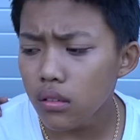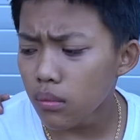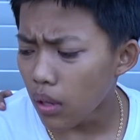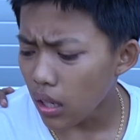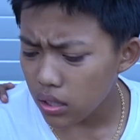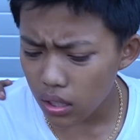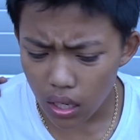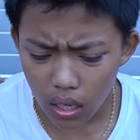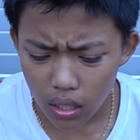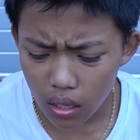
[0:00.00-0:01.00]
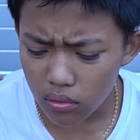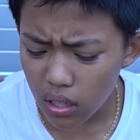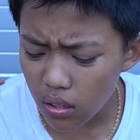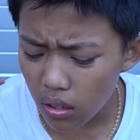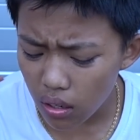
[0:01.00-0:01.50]
Aduh, makasih ya kalian
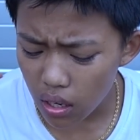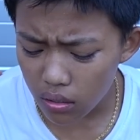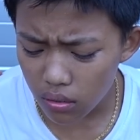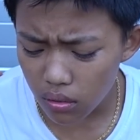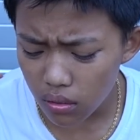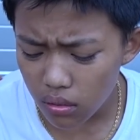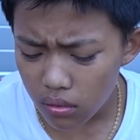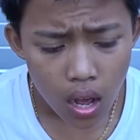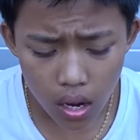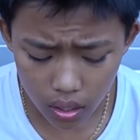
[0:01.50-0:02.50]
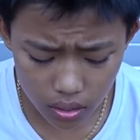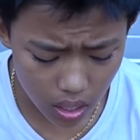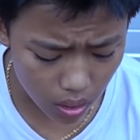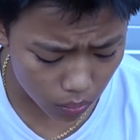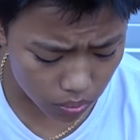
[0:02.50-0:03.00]
udah nolong aku.
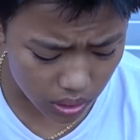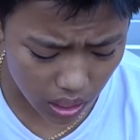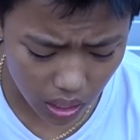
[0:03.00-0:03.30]
Akhirnya aku bisa